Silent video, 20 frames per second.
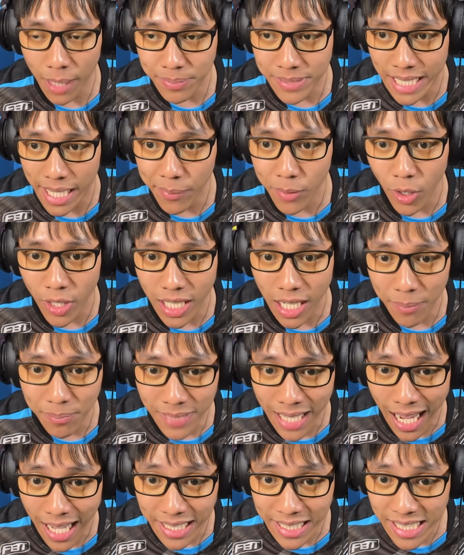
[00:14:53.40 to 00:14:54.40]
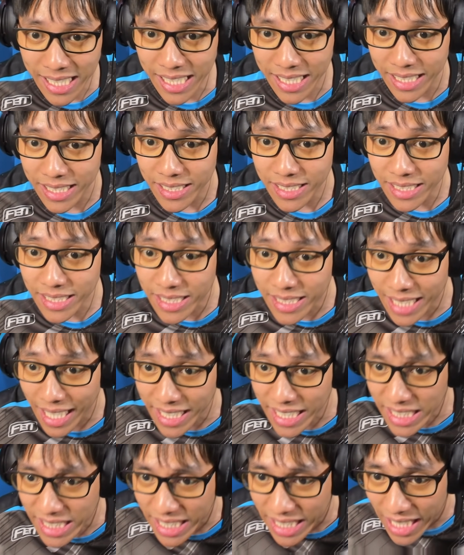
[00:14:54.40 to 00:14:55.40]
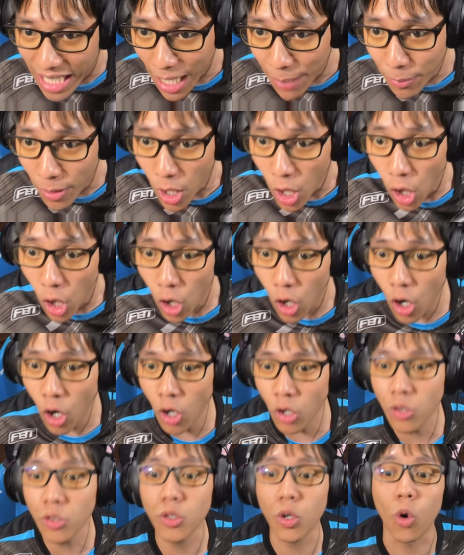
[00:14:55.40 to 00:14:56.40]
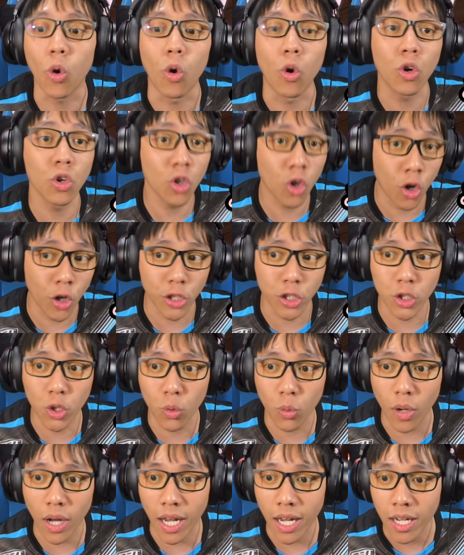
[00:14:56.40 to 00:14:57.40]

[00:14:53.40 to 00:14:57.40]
รู้ครับเซฟก่อนครับด่านที่ชั้นที่สี่ครับ ห้องโถงลอยตั